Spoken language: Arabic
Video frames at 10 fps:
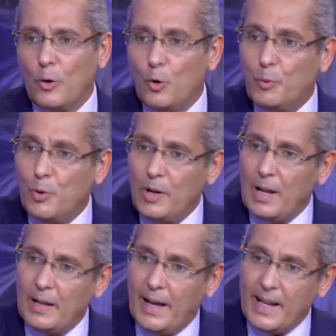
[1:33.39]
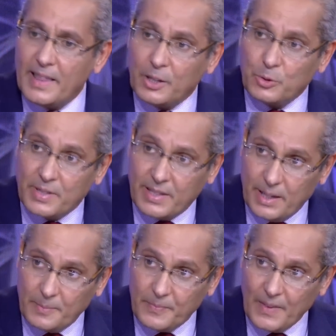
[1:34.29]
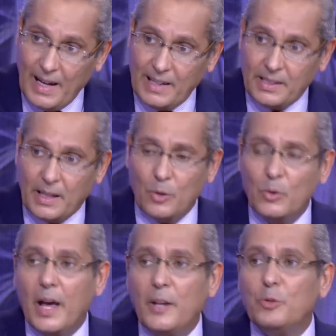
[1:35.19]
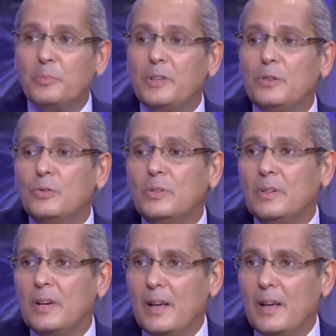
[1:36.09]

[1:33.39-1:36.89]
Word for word: قبول النظرة التونسية التي تقول أنه من دون